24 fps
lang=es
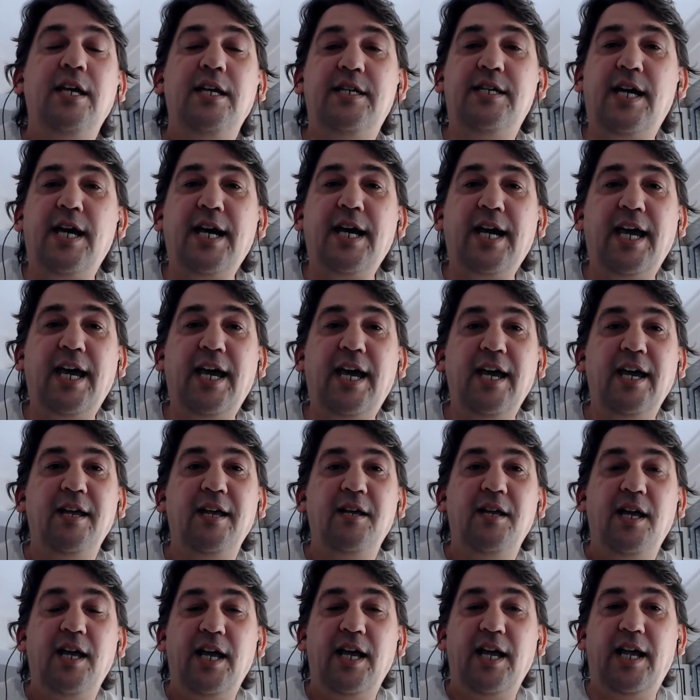y es que
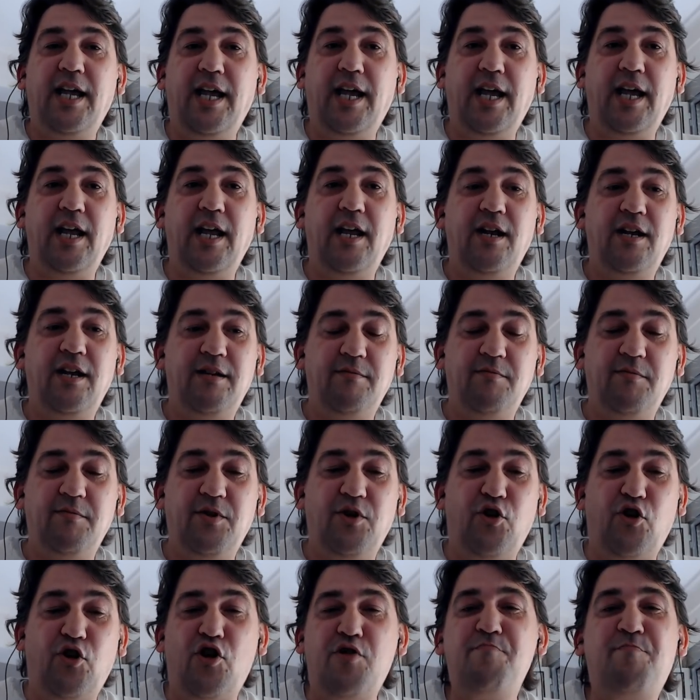eh,
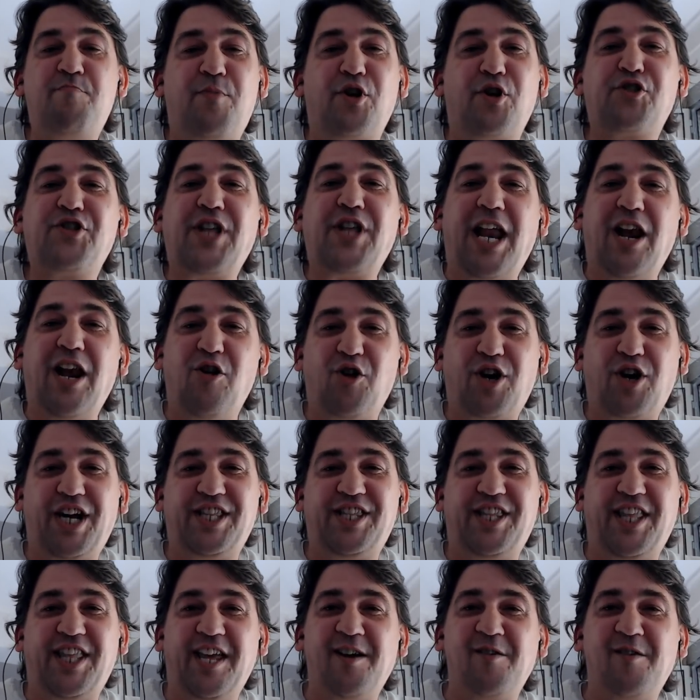no importa lo
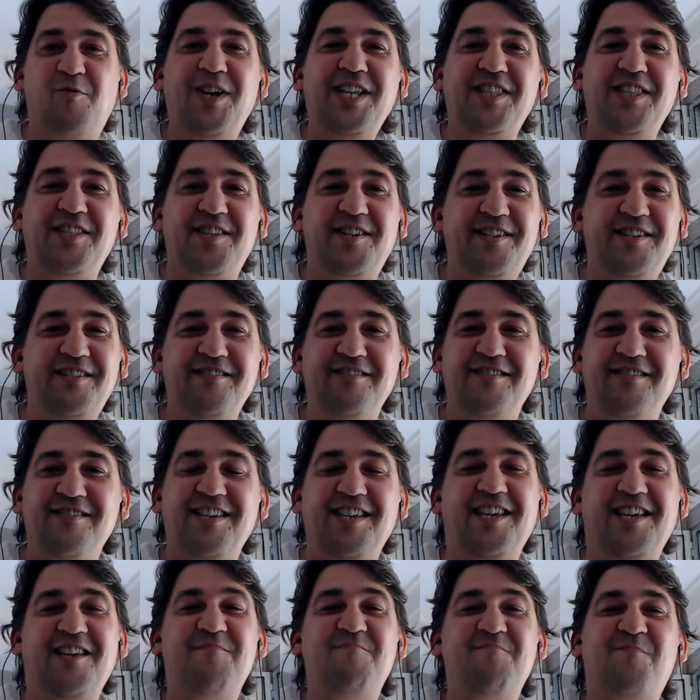que te encuentres,
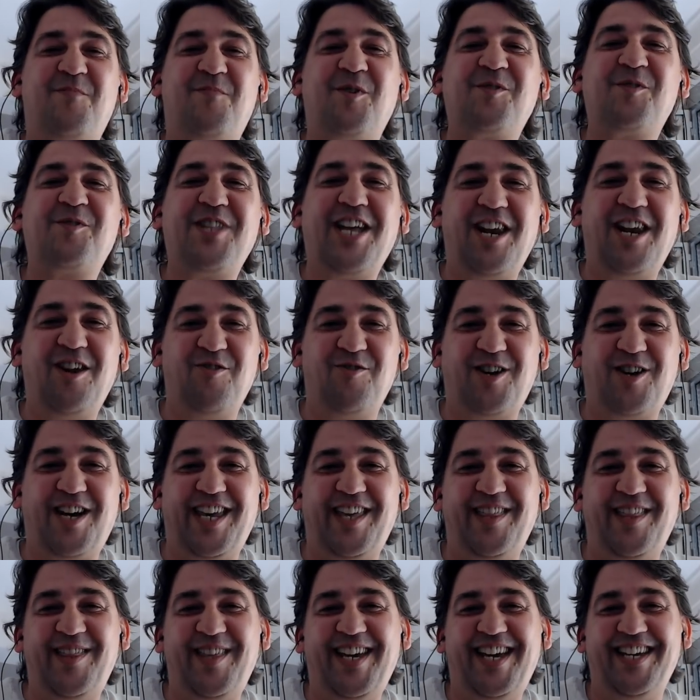importa lo
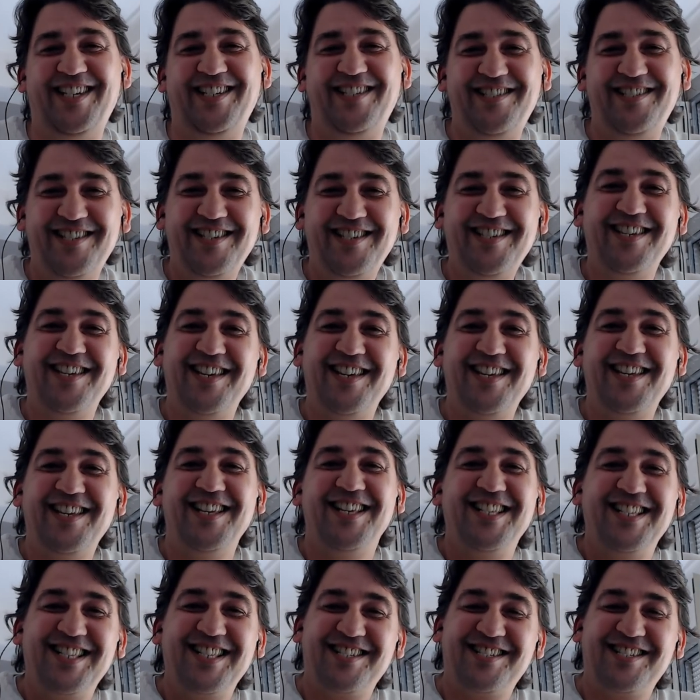que dejes.
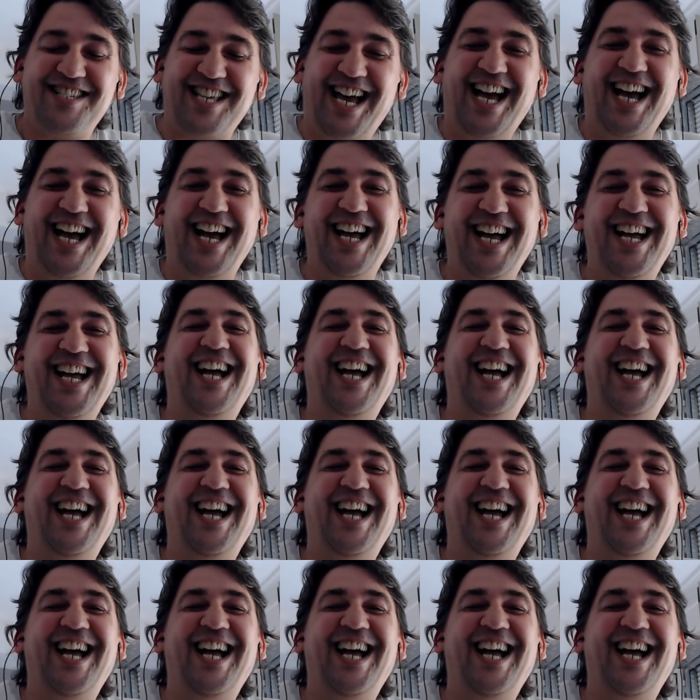O sea,